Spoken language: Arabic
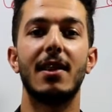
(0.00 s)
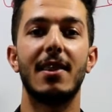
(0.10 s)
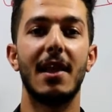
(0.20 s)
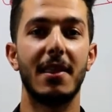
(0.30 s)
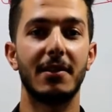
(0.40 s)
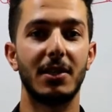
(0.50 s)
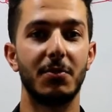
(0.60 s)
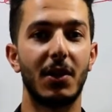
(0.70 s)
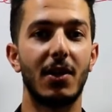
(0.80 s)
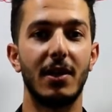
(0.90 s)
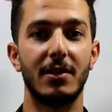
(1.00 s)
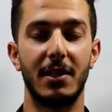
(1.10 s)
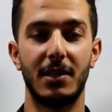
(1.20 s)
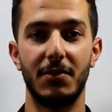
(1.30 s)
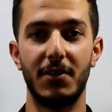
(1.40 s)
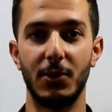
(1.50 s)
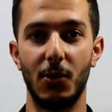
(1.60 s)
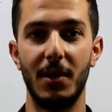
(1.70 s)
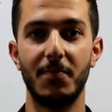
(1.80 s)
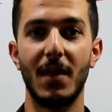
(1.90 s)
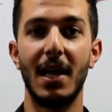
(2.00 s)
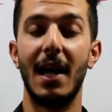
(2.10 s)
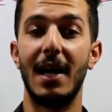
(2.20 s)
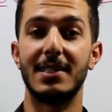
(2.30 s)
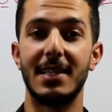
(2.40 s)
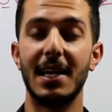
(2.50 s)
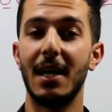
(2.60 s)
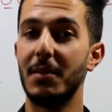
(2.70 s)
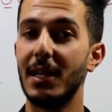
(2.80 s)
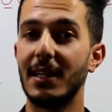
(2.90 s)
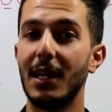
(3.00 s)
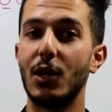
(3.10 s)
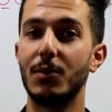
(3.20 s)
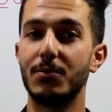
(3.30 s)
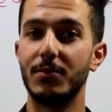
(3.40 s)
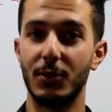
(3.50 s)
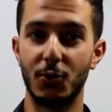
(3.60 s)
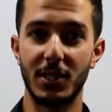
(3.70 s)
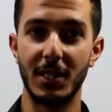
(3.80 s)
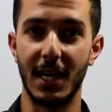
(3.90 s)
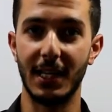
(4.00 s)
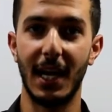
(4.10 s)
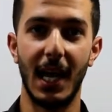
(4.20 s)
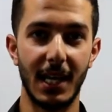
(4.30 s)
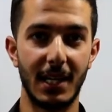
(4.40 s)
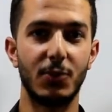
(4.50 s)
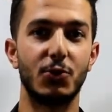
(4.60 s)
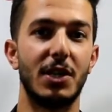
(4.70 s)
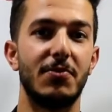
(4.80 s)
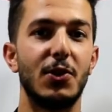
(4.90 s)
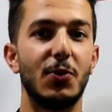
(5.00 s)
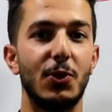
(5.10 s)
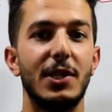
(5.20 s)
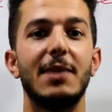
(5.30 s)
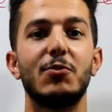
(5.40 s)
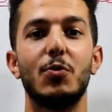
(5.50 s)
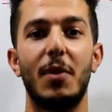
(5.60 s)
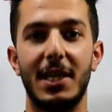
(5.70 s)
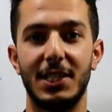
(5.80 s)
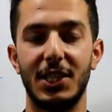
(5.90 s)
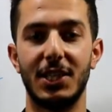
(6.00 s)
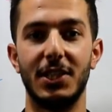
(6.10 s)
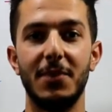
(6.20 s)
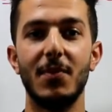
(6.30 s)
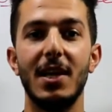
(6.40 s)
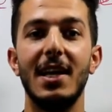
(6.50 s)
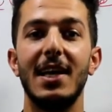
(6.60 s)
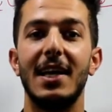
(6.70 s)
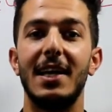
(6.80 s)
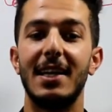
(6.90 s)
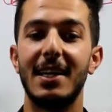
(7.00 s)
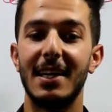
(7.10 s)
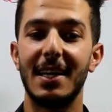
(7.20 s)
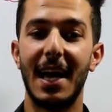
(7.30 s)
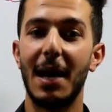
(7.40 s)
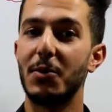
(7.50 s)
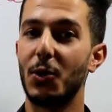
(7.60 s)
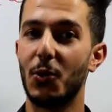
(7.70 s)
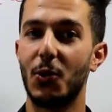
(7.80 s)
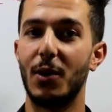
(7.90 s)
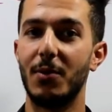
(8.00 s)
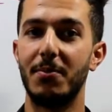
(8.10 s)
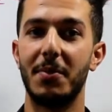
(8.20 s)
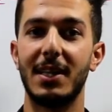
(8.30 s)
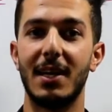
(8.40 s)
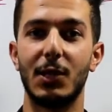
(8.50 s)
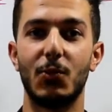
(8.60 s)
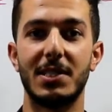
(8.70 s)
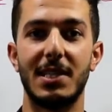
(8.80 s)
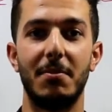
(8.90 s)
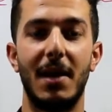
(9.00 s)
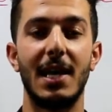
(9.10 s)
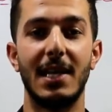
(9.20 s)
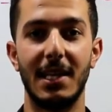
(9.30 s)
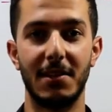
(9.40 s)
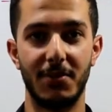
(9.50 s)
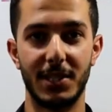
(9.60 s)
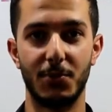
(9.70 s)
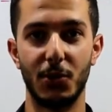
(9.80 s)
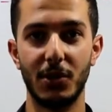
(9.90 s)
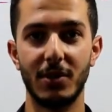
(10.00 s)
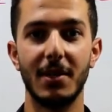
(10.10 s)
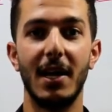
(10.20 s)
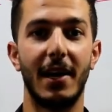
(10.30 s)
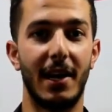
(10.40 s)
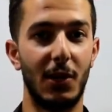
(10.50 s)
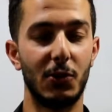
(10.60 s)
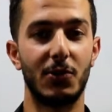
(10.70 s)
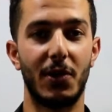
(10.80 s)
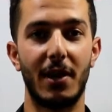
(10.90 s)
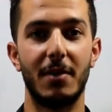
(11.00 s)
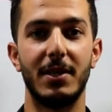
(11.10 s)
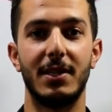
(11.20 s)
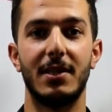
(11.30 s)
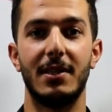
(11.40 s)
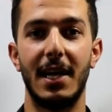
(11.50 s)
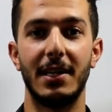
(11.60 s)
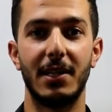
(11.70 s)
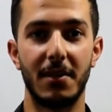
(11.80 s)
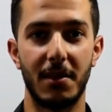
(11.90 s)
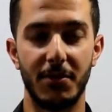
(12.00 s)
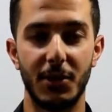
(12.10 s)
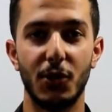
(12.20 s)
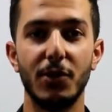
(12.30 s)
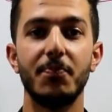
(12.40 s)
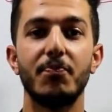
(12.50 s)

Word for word: الثالثة تطبيقات التفاضل هسه انا عملت لهم دوسيات حاليا انتم شايفينهم قدامكم على الشاشه اللي حاب ياخذهم بيقدر يتواصل معي على الفيسبوك راح احط الرابط تحت هذا الفيديو